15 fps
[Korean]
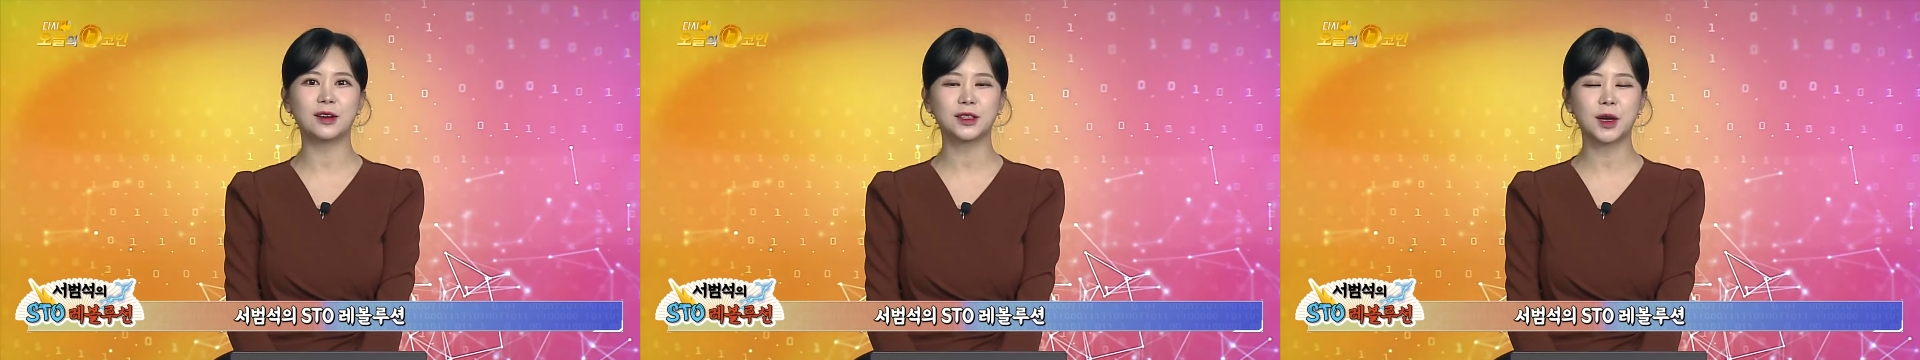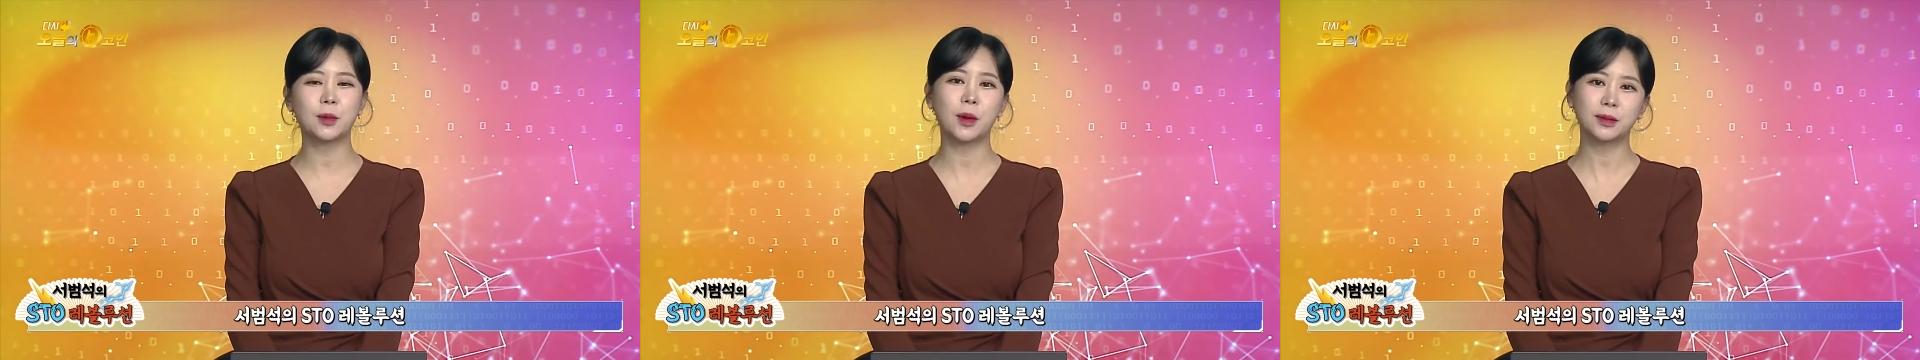
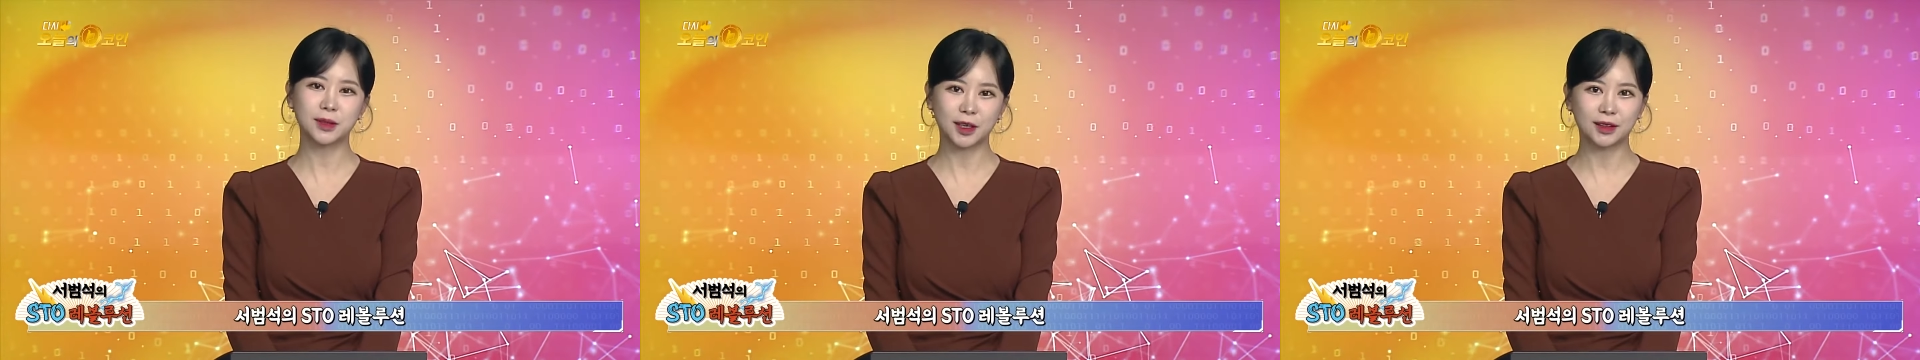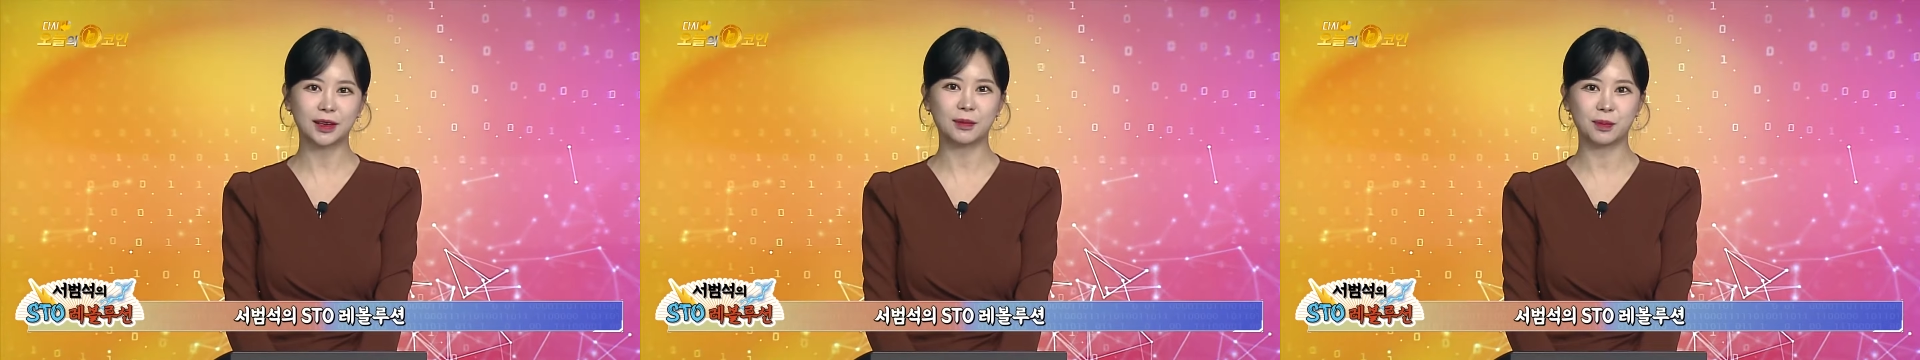
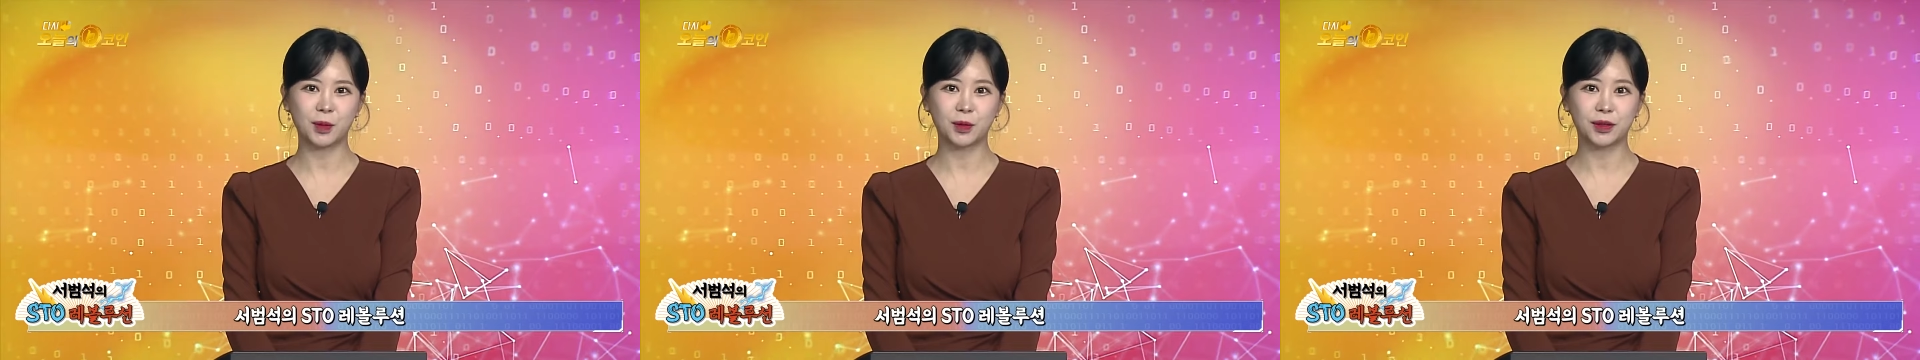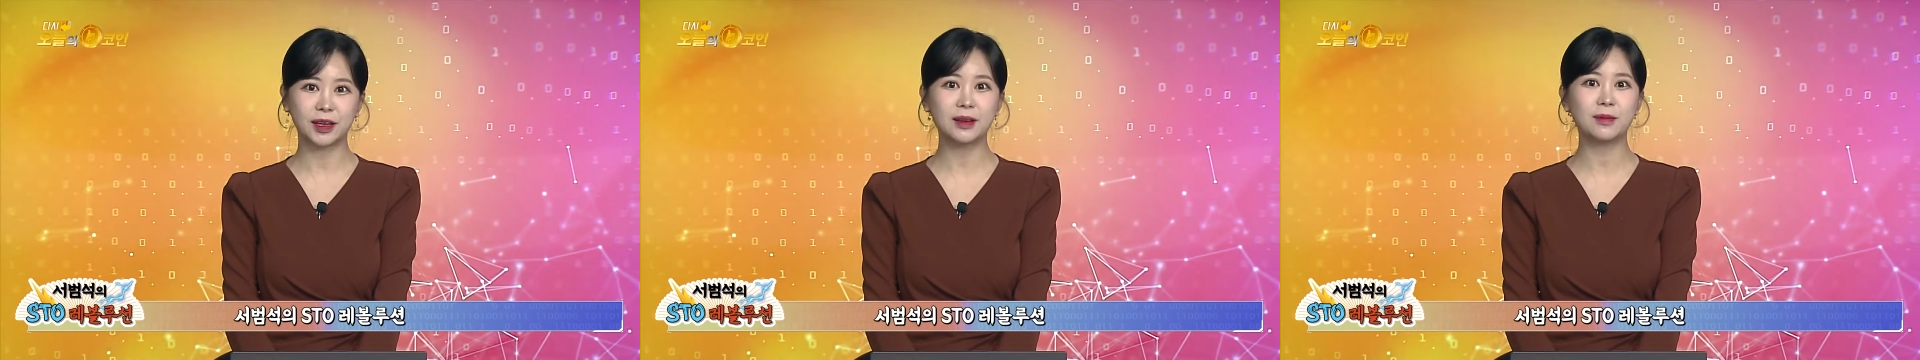서범석
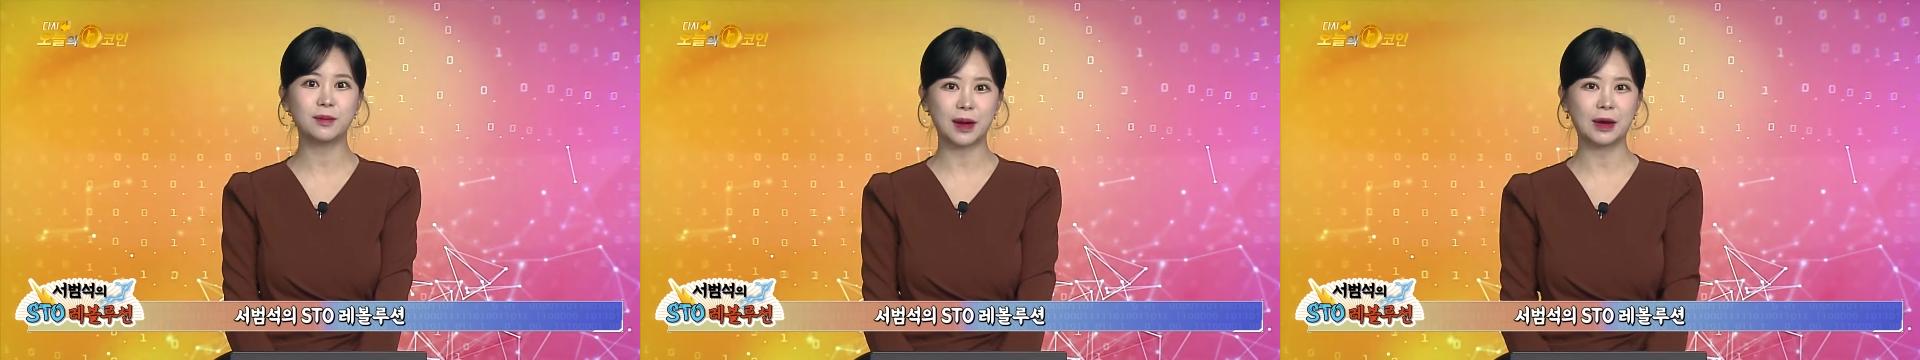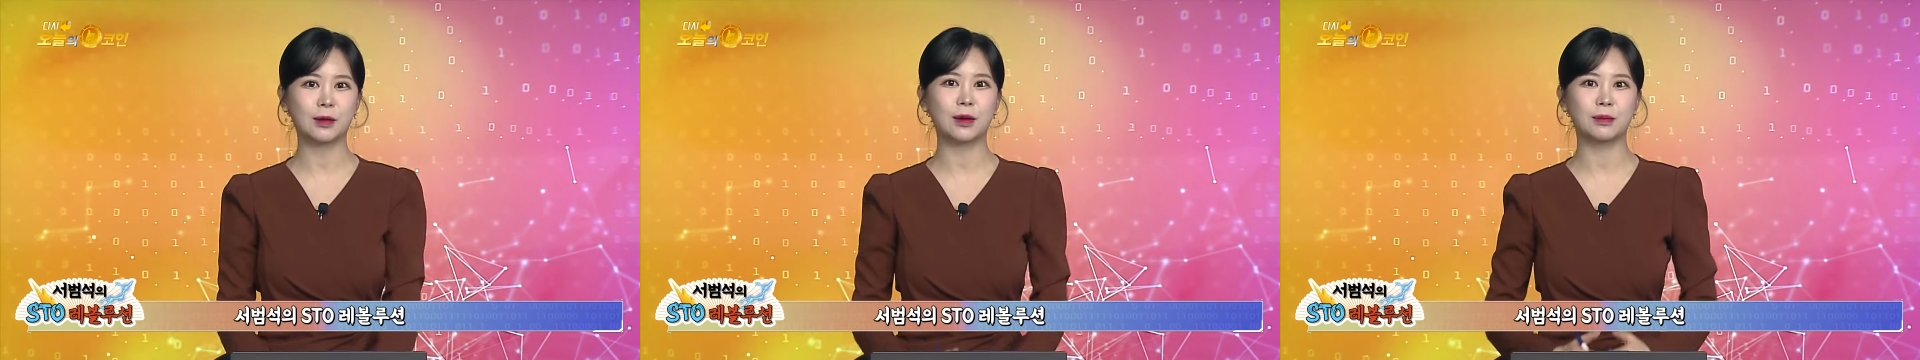대표님
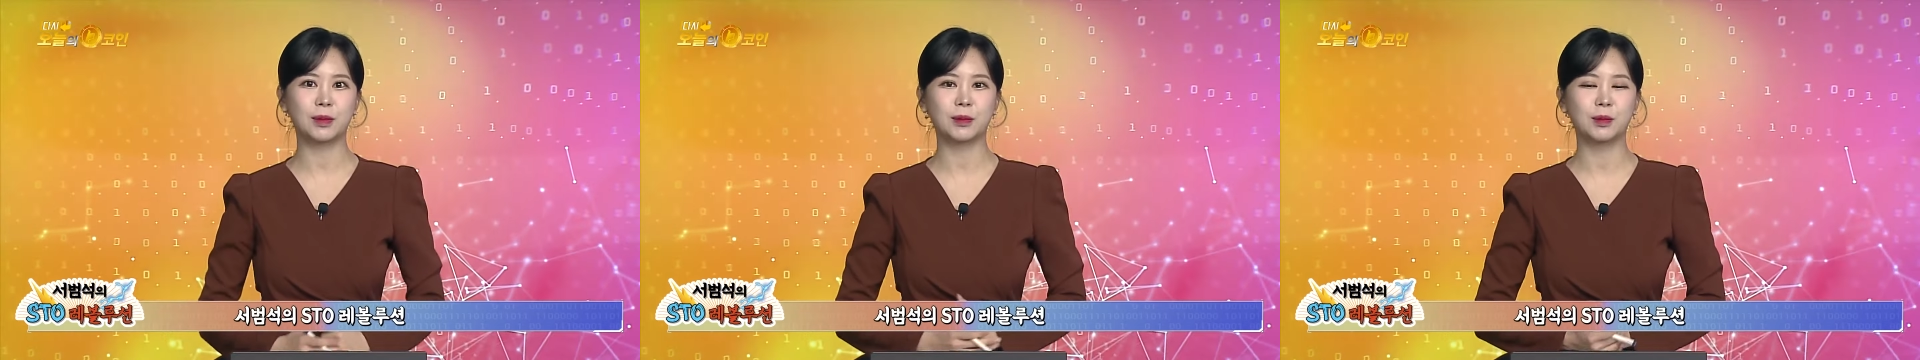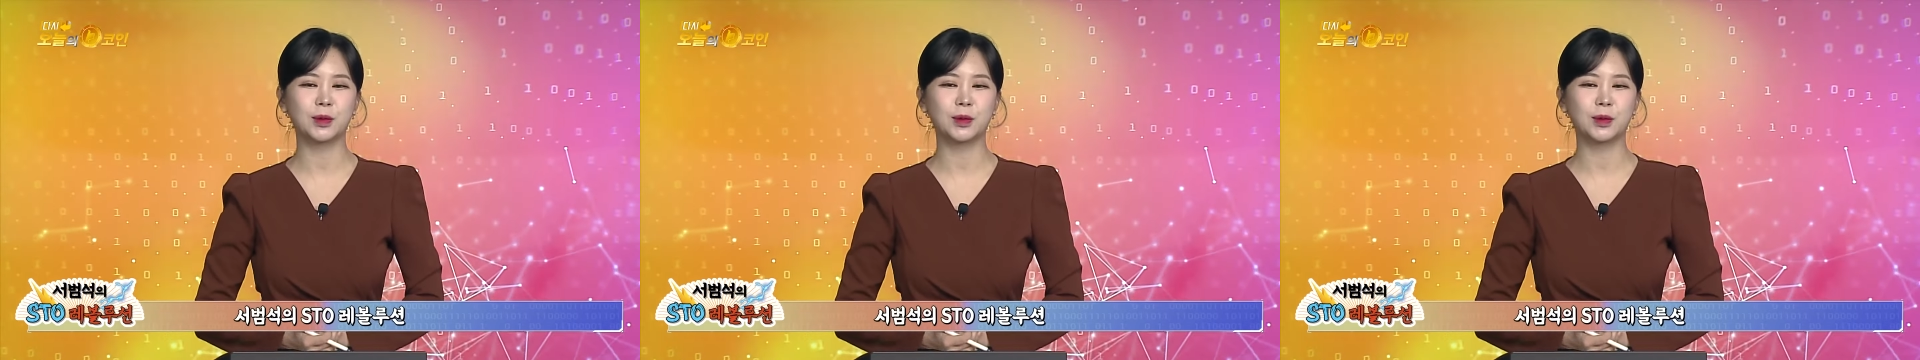바로 한번